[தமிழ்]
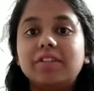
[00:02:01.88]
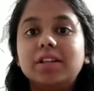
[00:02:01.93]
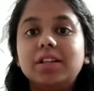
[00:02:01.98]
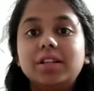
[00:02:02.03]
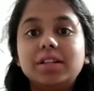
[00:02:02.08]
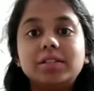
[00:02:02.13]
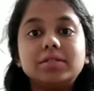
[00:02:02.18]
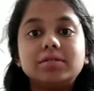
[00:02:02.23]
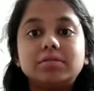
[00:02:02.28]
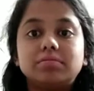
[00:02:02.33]
நீங்கள்
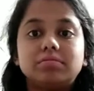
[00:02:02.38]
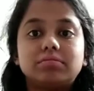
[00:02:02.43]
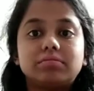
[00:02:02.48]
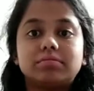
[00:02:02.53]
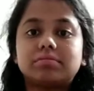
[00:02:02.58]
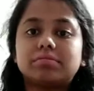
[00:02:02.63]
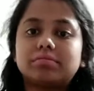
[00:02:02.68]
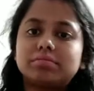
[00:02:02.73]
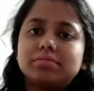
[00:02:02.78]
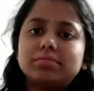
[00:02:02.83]
வந்து
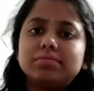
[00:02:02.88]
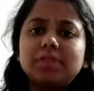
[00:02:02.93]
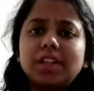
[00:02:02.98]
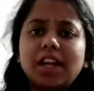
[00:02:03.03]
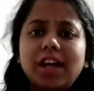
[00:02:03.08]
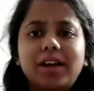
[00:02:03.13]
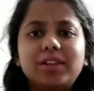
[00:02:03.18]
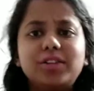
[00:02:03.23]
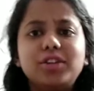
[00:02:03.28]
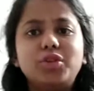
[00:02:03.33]

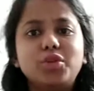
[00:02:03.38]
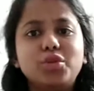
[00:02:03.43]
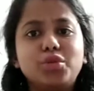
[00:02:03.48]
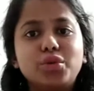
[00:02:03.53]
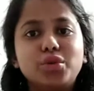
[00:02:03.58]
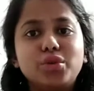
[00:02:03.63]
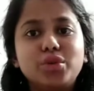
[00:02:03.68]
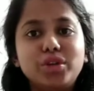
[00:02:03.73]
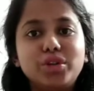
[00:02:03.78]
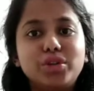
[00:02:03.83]
அது
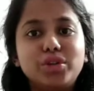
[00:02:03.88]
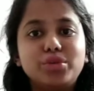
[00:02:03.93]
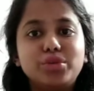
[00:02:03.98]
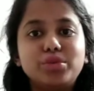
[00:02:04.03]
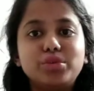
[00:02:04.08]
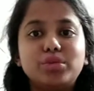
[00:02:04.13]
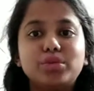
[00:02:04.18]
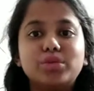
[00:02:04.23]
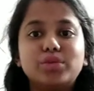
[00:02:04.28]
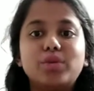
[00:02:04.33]
தூக்கணும் இது
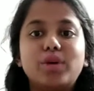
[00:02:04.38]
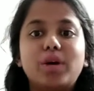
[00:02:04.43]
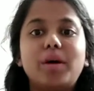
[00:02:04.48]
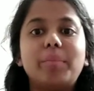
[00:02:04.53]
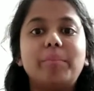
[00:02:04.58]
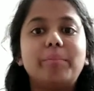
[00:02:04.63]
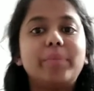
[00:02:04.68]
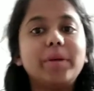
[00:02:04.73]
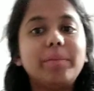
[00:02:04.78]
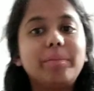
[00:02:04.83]
தூக்கணும்
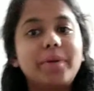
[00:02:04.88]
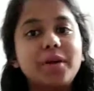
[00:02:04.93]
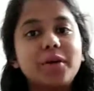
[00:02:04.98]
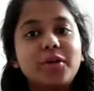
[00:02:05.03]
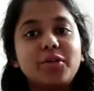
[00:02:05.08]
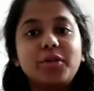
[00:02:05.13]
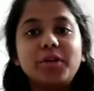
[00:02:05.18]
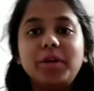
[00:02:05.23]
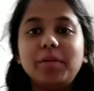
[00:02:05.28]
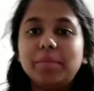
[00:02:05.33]
அப்படி
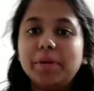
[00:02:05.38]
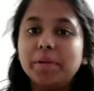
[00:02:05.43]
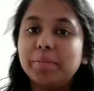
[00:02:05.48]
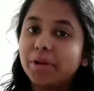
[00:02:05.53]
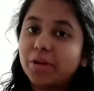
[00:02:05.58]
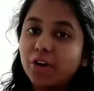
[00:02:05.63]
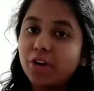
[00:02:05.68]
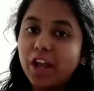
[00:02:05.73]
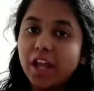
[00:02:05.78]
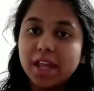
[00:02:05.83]
படுக்கணும் இப்படி
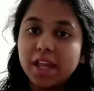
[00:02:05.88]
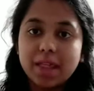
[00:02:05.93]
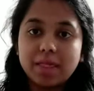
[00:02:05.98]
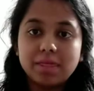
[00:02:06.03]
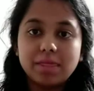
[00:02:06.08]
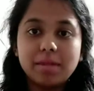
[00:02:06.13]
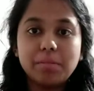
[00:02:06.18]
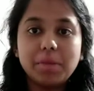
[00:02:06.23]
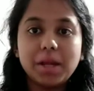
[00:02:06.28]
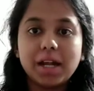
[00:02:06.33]
படுக்கணும்
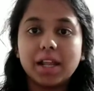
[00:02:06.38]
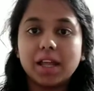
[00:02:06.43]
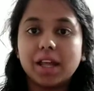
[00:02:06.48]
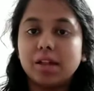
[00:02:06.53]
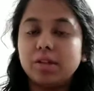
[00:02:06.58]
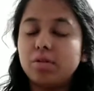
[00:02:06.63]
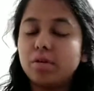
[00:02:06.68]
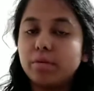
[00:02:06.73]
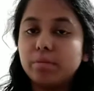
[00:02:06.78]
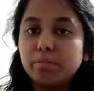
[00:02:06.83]
எதுவுமே
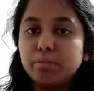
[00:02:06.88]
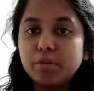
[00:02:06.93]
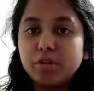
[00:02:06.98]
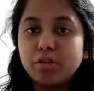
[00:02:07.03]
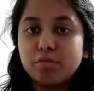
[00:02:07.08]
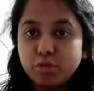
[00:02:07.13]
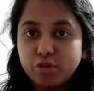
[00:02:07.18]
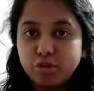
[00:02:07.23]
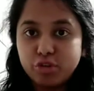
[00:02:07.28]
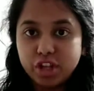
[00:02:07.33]
கிடையாது ரொம்ப
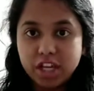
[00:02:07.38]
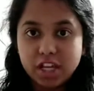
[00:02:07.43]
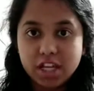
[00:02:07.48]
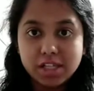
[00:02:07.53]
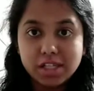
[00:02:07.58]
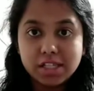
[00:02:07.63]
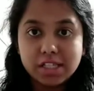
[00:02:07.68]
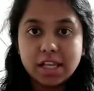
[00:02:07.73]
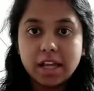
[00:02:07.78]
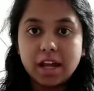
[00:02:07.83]
ரொம்ப ஒரு
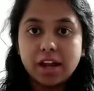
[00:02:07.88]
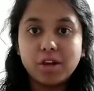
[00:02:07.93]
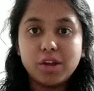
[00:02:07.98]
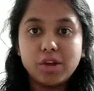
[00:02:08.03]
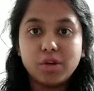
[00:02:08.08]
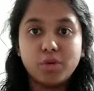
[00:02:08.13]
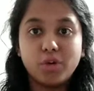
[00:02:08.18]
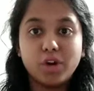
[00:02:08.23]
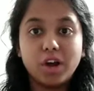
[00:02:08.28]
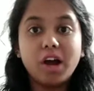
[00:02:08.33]

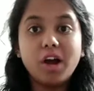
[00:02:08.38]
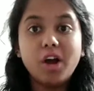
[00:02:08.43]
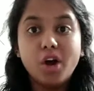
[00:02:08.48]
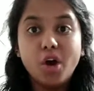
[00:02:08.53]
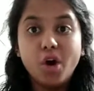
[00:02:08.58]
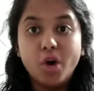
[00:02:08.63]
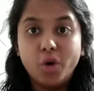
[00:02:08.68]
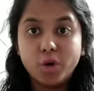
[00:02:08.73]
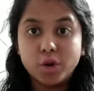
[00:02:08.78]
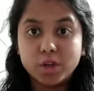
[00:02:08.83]
ஈஸியான யோகா
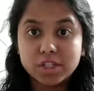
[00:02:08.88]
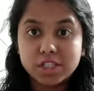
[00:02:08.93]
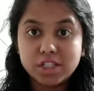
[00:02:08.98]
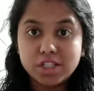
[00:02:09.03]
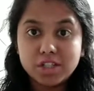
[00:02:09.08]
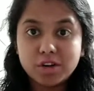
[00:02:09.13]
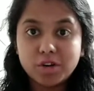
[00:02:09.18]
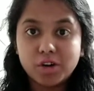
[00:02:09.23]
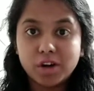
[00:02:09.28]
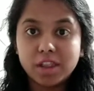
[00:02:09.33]
ஒரு
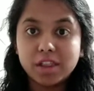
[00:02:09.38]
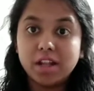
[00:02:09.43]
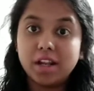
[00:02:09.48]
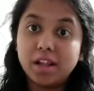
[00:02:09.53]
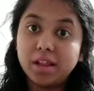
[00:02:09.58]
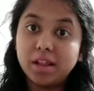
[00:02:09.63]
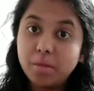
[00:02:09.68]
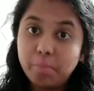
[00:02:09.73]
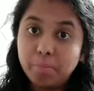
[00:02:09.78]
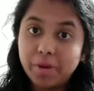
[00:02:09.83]
சின்ன
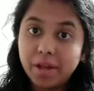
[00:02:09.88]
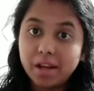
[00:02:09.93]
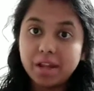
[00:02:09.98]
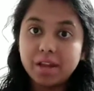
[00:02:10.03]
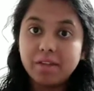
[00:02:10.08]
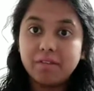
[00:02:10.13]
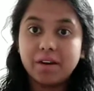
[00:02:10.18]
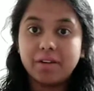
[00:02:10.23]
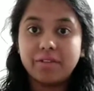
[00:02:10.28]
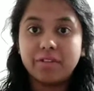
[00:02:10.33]
குழந்தையிலேருந்து
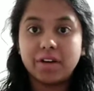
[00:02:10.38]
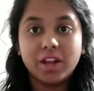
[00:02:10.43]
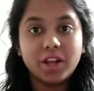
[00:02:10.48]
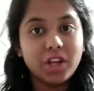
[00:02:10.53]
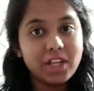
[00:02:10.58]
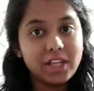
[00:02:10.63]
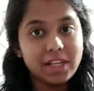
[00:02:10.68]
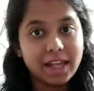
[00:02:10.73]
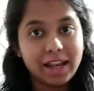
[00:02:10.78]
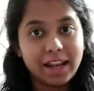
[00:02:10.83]
பெரியவங்க
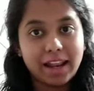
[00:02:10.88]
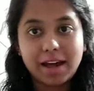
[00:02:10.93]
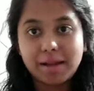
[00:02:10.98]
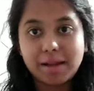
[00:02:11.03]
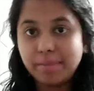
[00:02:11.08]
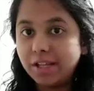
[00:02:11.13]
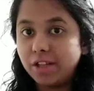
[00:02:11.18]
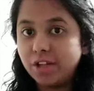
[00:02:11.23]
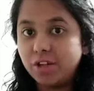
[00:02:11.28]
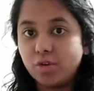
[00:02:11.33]
வரைக்கும்
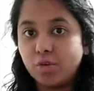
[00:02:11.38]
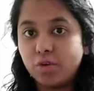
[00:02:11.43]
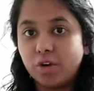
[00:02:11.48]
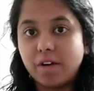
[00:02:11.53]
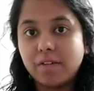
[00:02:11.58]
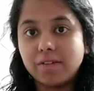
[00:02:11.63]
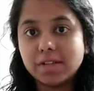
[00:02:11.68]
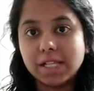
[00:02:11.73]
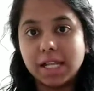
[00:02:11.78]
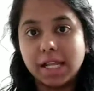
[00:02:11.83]
எல்லாருமே இந்த
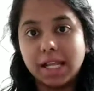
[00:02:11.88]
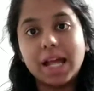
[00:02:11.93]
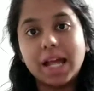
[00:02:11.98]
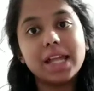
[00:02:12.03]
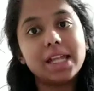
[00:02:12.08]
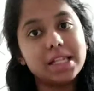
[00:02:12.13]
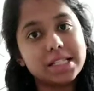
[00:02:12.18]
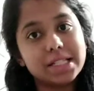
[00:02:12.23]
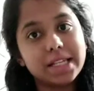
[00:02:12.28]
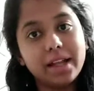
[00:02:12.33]
யோகாவை
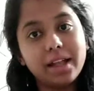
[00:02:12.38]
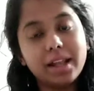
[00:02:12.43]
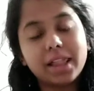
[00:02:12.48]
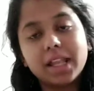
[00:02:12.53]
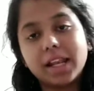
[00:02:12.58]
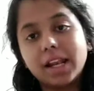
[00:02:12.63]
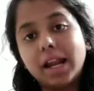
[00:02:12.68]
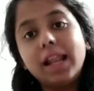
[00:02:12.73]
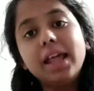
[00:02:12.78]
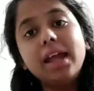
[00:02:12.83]
செய்யலாம் இது
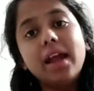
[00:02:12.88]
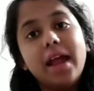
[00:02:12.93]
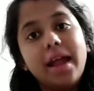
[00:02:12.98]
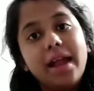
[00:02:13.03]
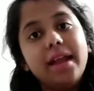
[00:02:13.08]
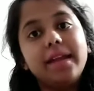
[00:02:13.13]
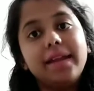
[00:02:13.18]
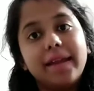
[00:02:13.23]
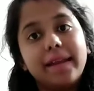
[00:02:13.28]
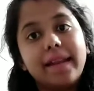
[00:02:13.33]
செய்கிறதுனால
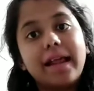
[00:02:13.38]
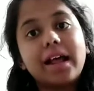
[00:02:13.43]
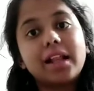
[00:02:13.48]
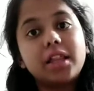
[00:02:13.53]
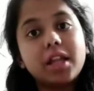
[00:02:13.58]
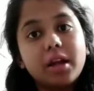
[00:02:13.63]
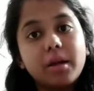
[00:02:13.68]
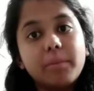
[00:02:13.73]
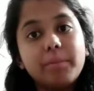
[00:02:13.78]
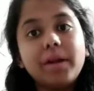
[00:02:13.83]

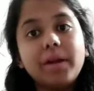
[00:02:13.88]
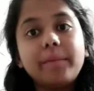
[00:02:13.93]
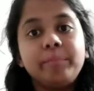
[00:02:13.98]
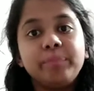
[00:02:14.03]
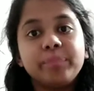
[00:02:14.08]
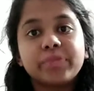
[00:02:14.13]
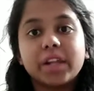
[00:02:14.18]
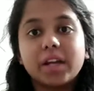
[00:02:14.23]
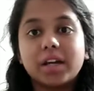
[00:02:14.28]
எல்லாத்துக்குமே